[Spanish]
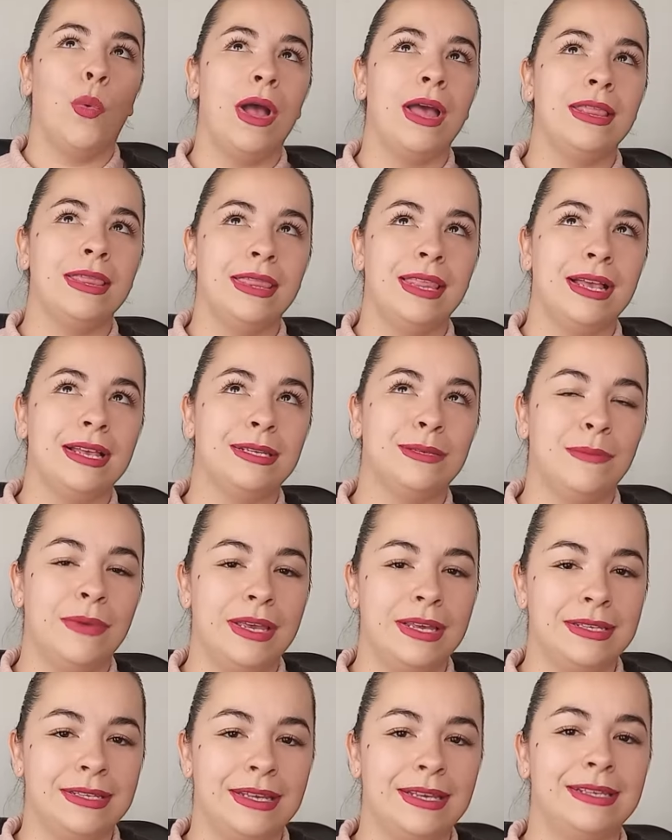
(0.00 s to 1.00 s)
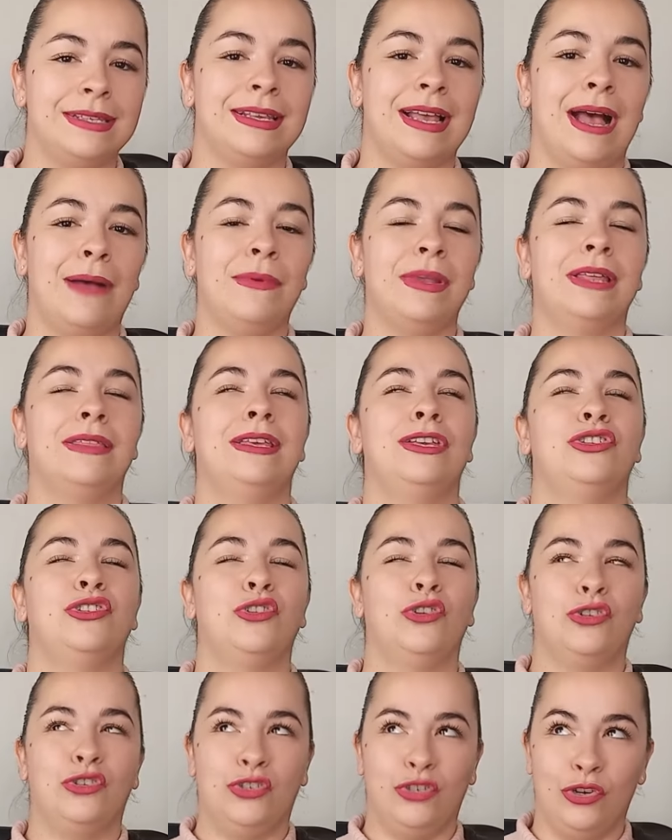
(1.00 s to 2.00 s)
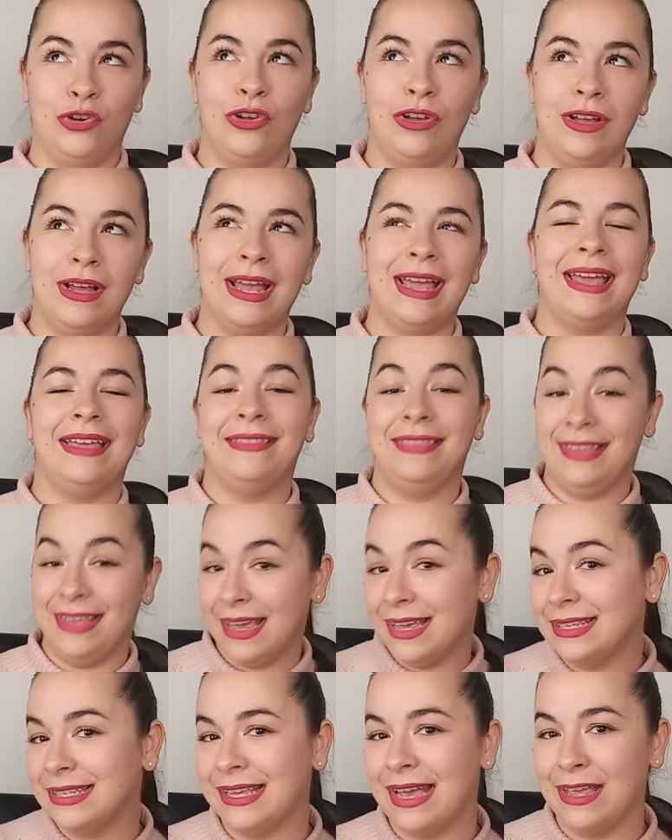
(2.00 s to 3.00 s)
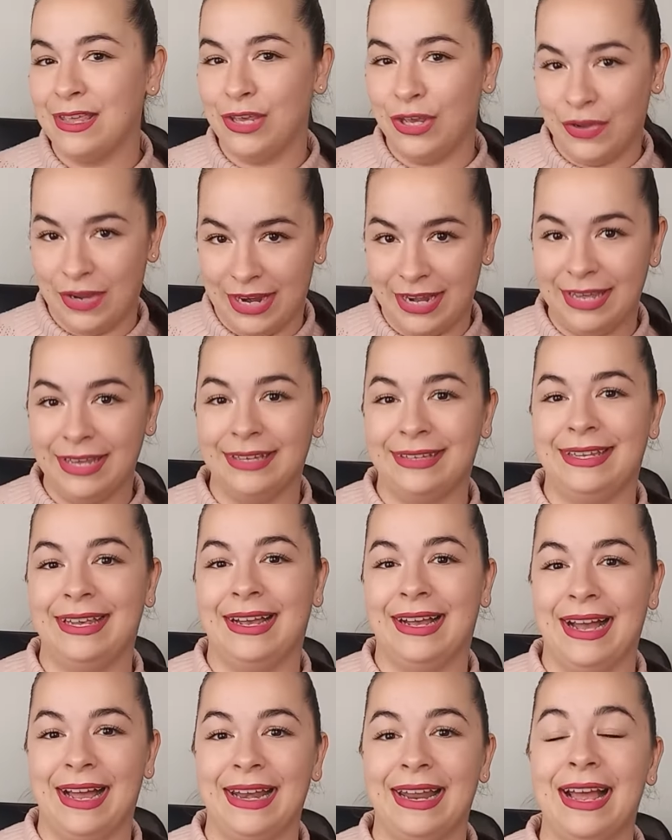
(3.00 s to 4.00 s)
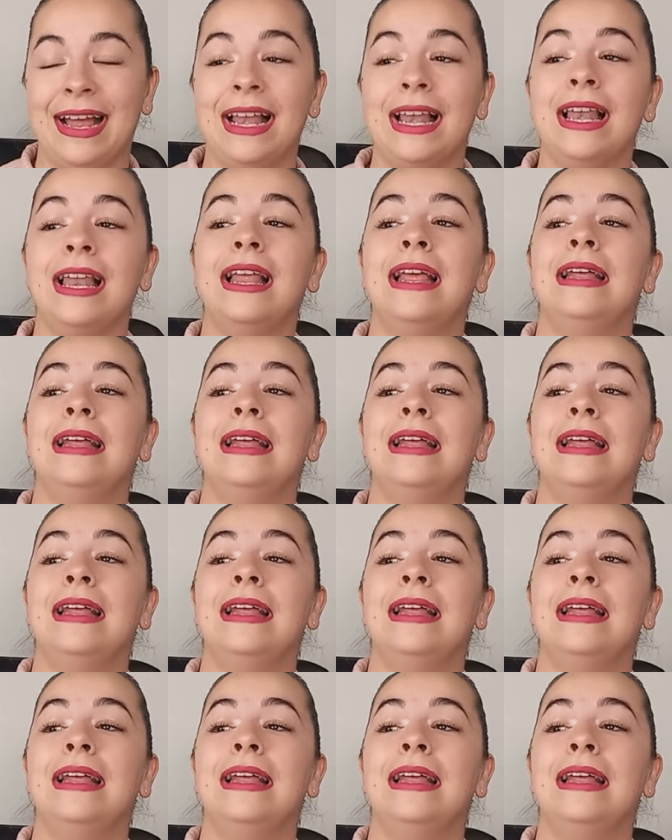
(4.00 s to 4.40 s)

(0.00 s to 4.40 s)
¿Cuántas veces habré dicho yo en 10 años en este canal